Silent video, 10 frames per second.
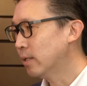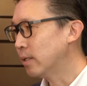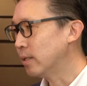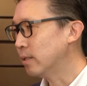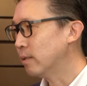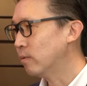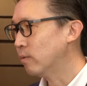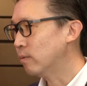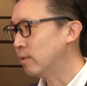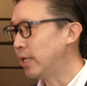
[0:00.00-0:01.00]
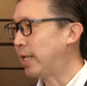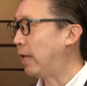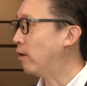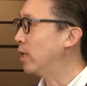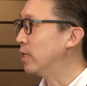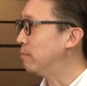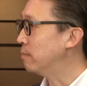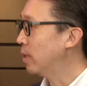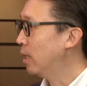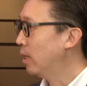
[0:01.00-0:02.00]
คือเดือนไหนเราลืม
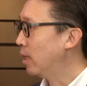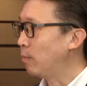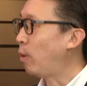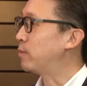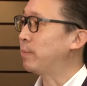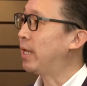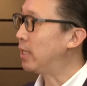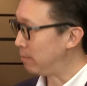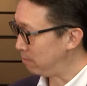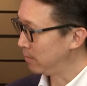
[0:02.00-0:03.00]
ระบบจะไม่ลืม